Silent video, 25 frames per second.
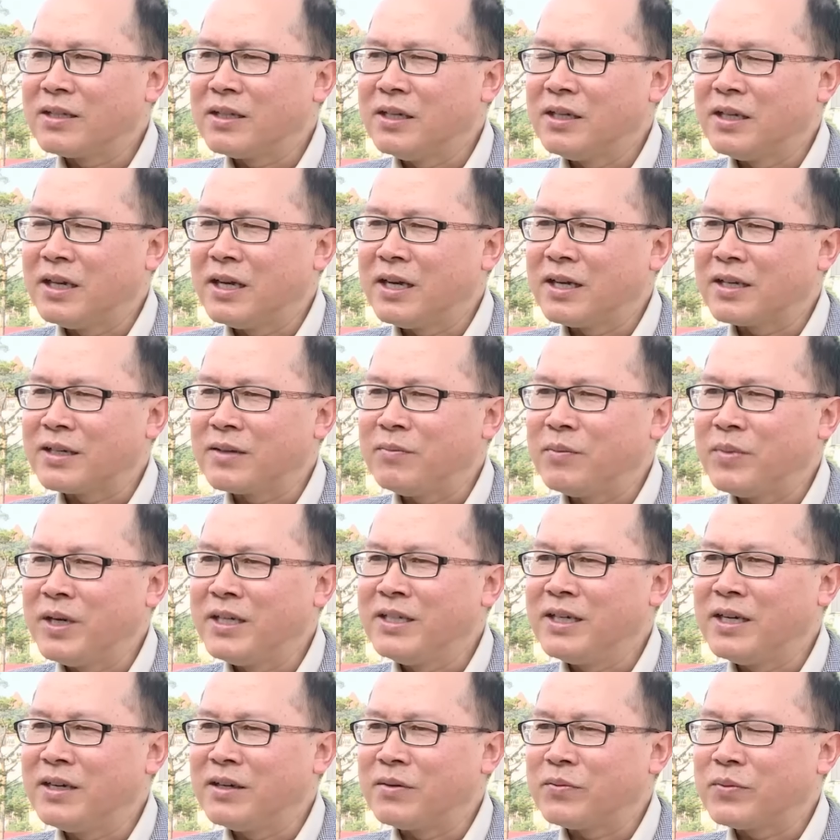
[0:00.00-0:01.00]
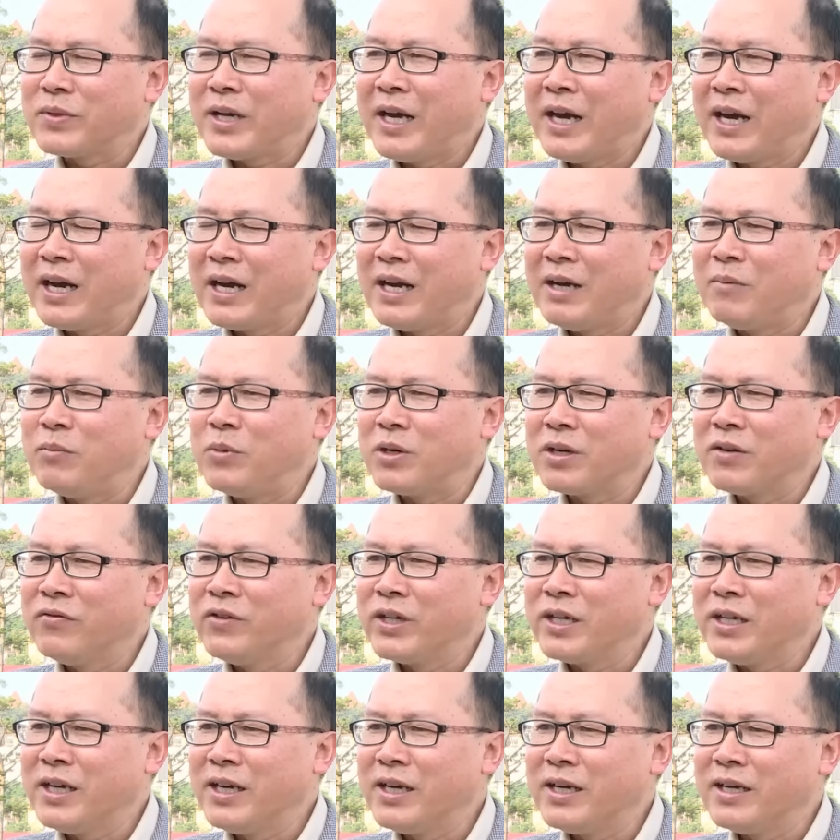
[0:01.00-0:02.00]
thì là bây giờ cũng đang là một cái
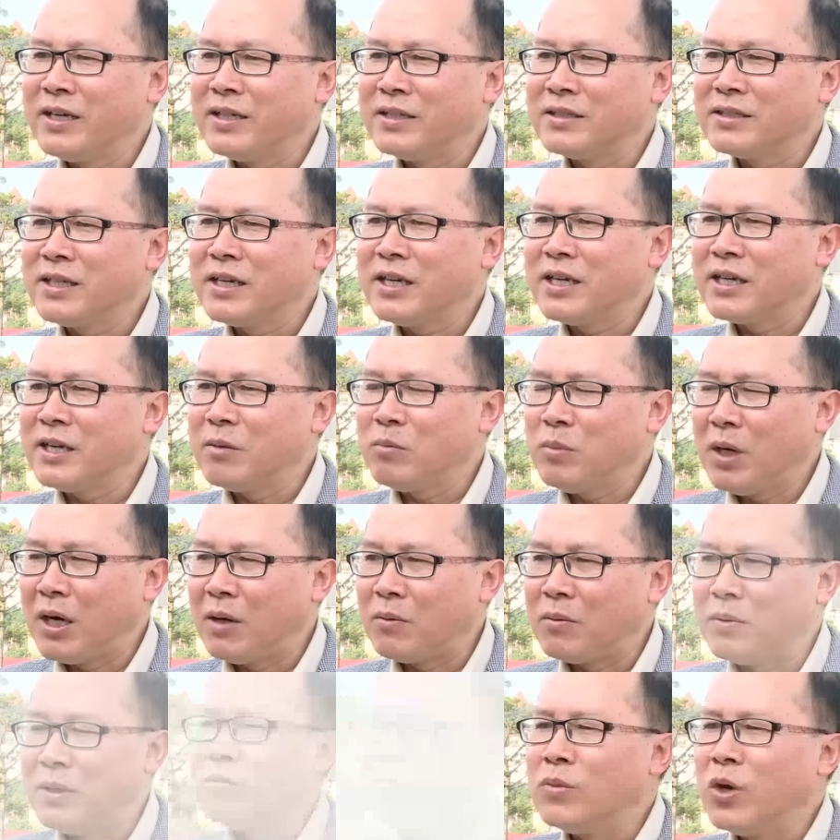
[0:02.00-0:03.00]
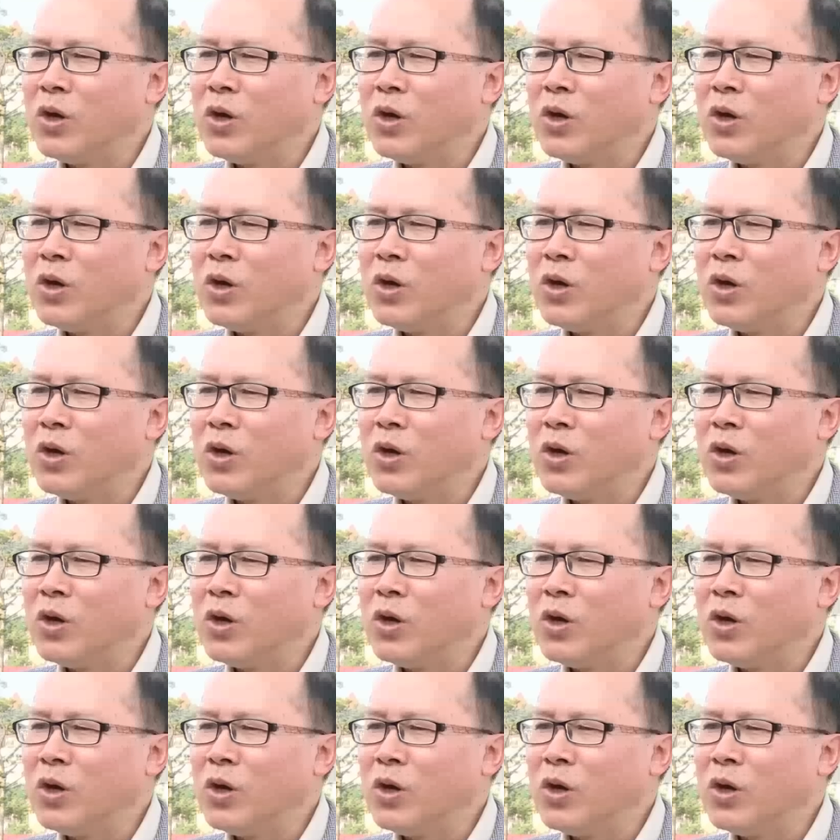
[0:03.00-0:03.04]
vấn đề rất là nóng bỏng.